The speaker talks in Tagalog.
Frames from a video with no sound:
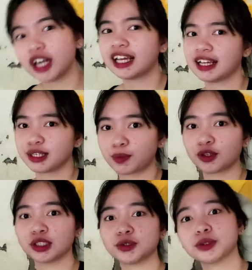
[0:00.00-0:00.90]
or naiisip
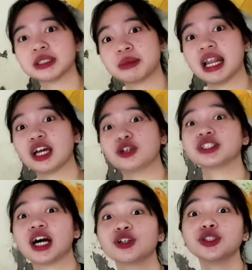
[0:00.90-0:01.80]
ko, siguro mas malaki
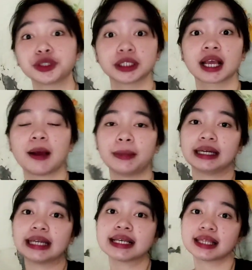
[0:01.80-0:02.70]
yung sahod noon
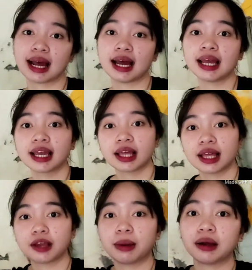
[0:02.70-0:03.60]
kapag nasa
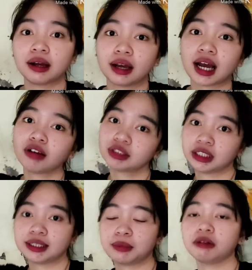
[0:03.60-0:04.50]
ibang
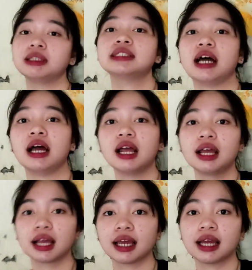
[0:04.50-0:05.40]
country, ibang bansa.
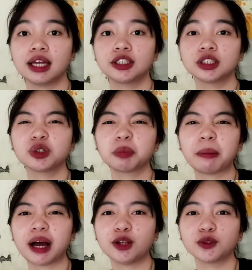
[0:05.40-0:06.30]
Kaya siguro
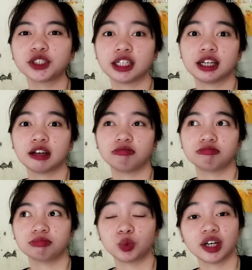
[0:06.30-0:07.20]
papalo siya
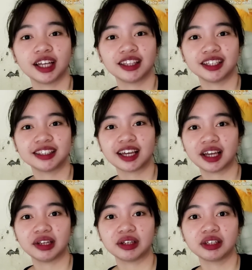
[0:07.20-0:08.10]
ng 100k.
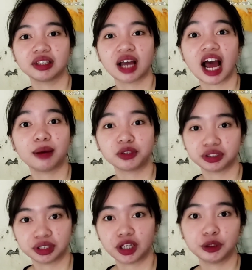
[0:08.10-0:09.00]
Aabot
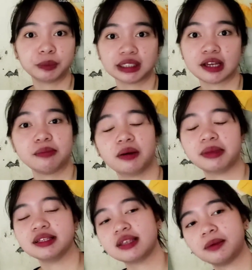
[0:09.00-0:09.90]
siya ng ganun pag sa
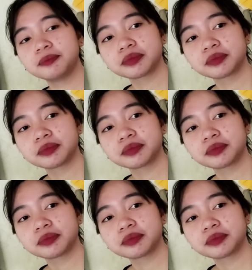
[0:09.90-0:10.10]
ibang bansa.